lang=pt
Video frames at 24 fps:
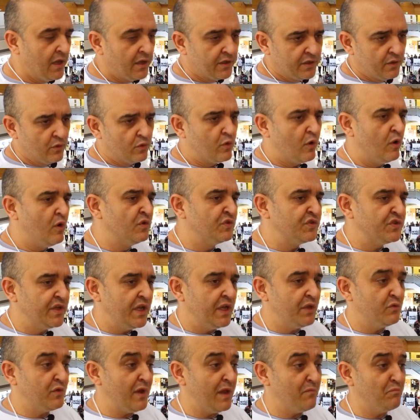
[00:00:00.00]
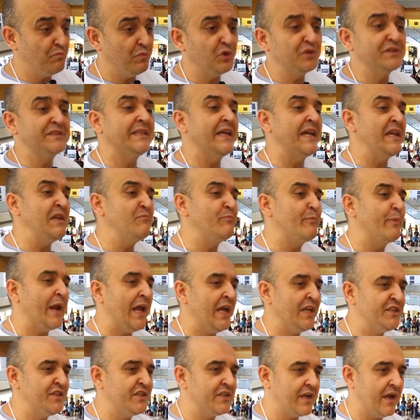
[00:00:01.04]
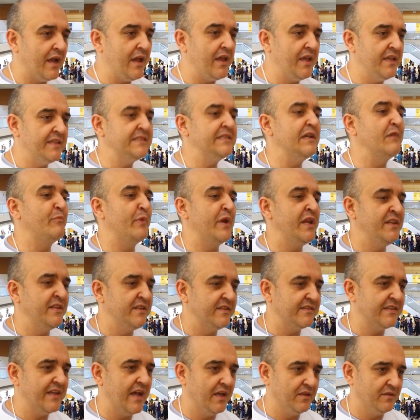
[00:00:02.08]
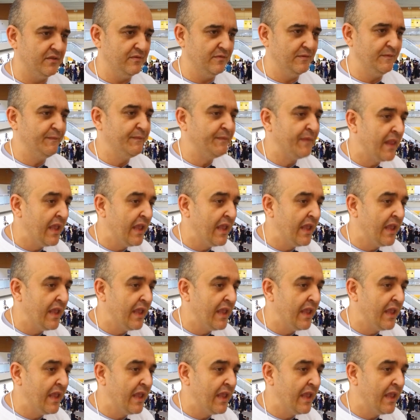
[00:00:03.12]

que o conceito é botar em prática esse aprendizado.